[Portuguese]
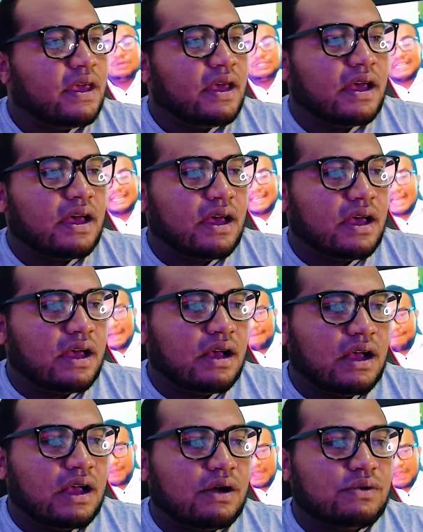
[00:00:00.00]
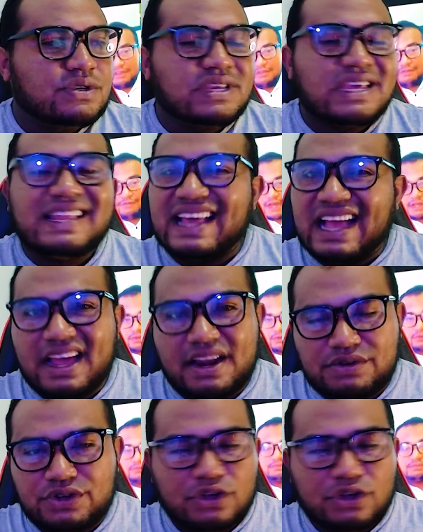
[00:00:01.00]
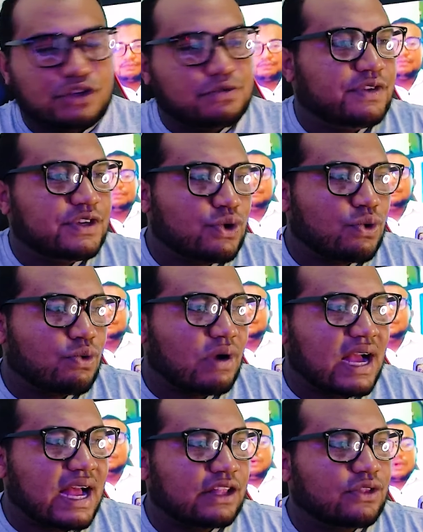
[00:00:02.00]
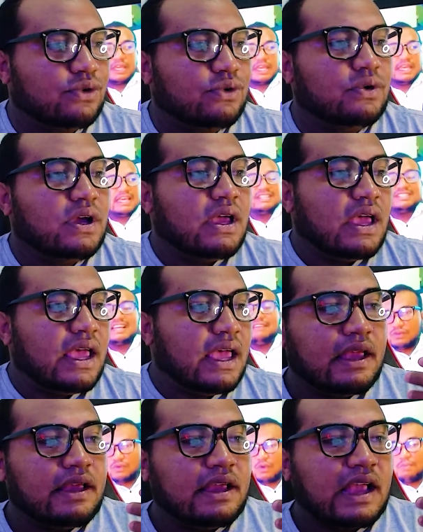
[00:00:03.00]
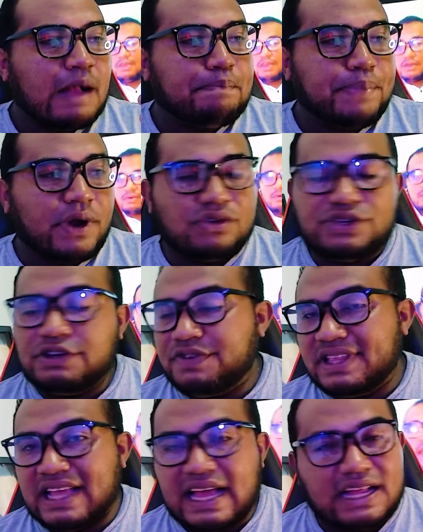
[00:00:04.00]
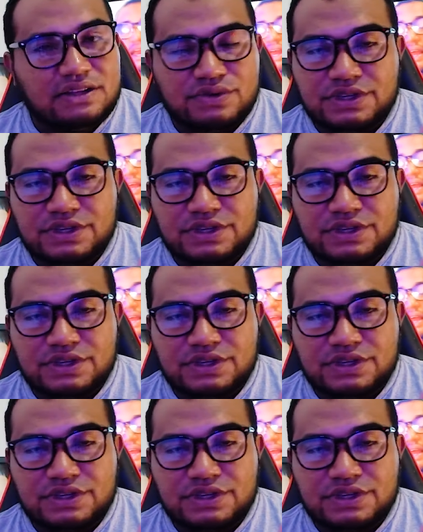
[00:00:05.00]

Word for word: ah, o cenário de 2024, é, a produtividade, os